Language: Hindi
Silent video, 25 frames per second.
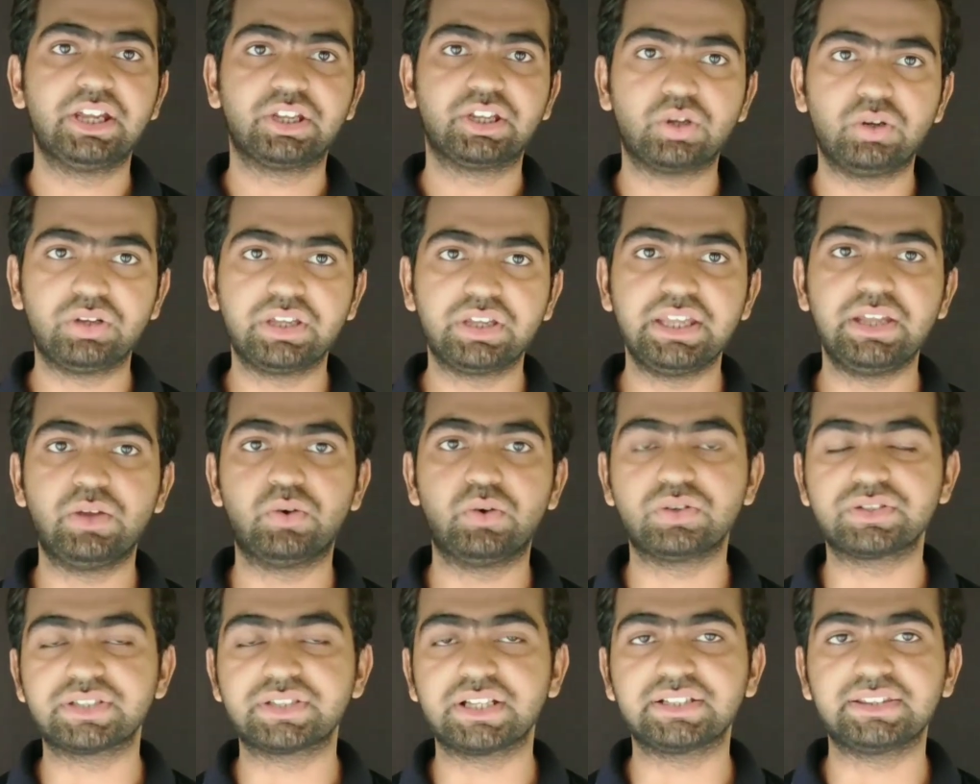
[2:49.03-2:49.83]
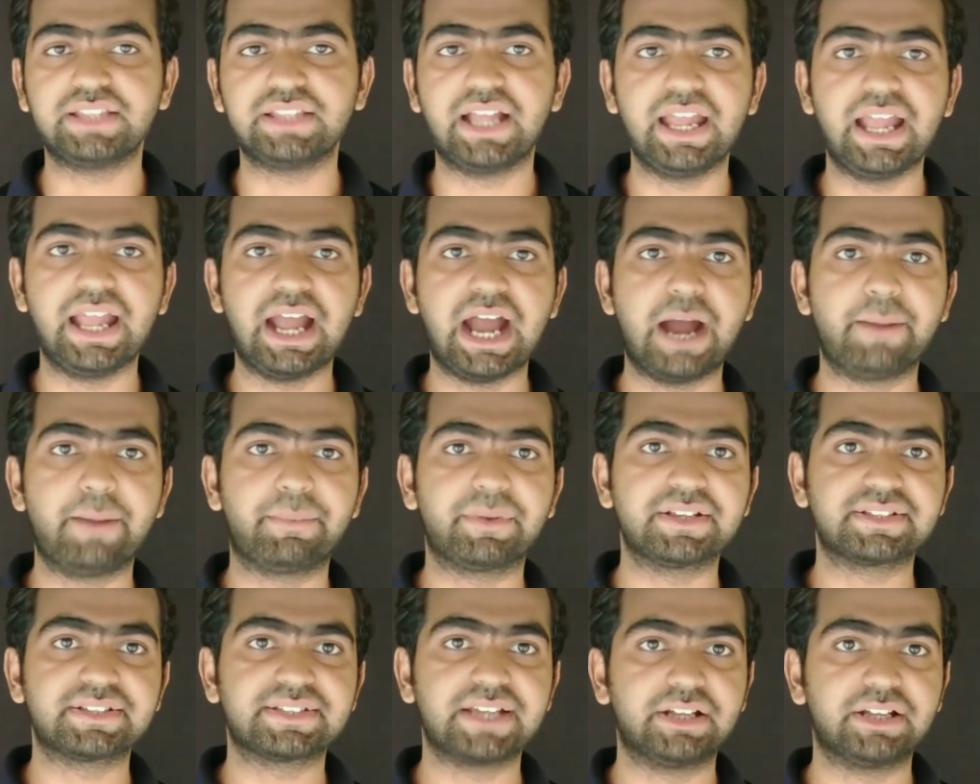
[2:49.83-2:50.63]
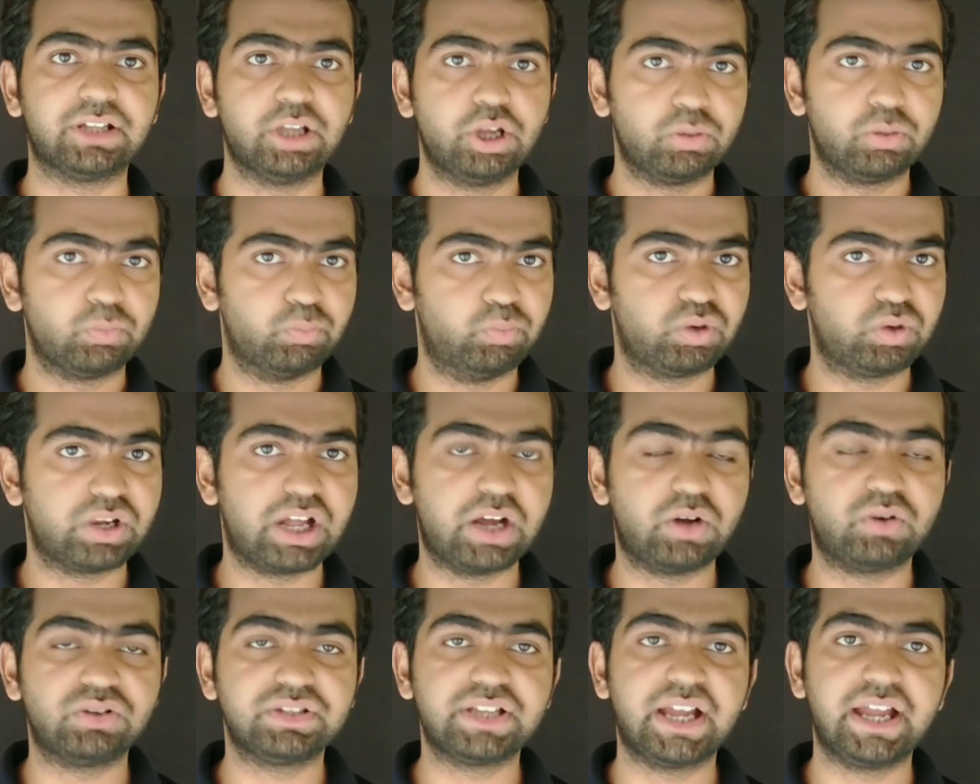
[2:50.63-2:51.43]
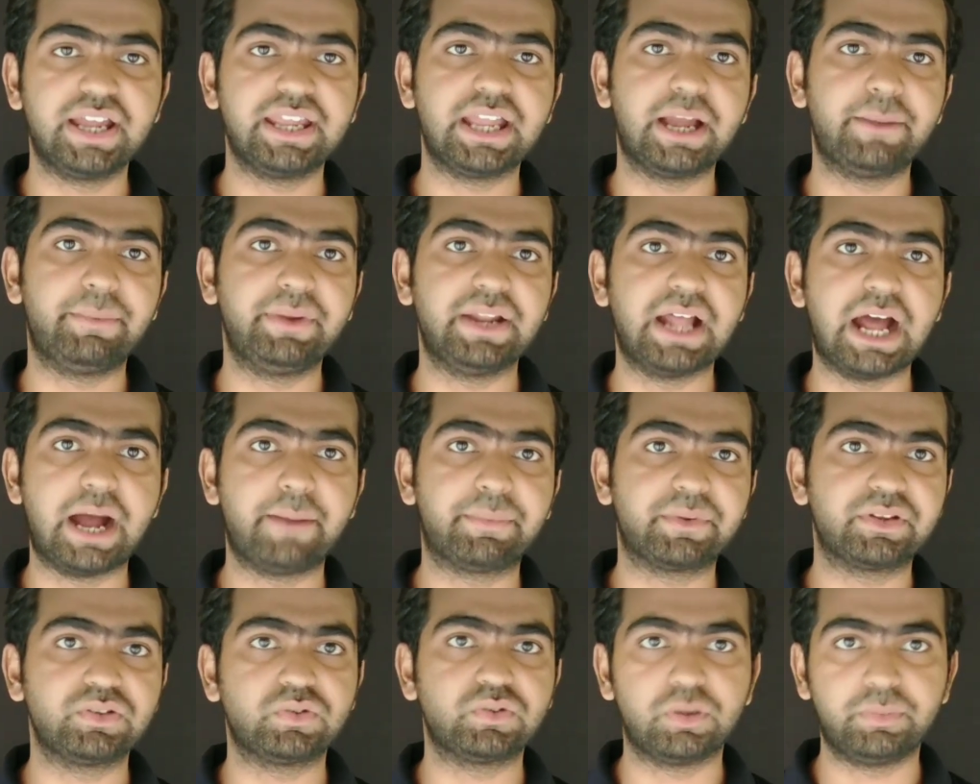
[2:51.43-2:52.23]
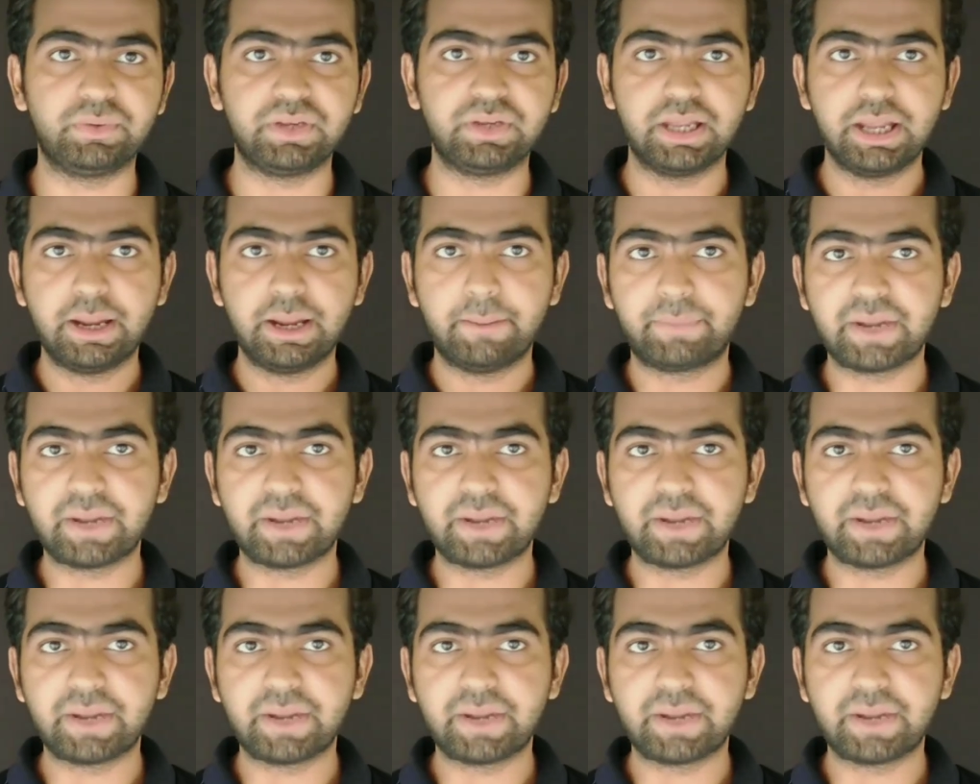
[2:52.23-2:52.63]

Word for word: क्योंकि हो सकता है आपके साथ बुरा हो जाए या फिर आपकी जो भी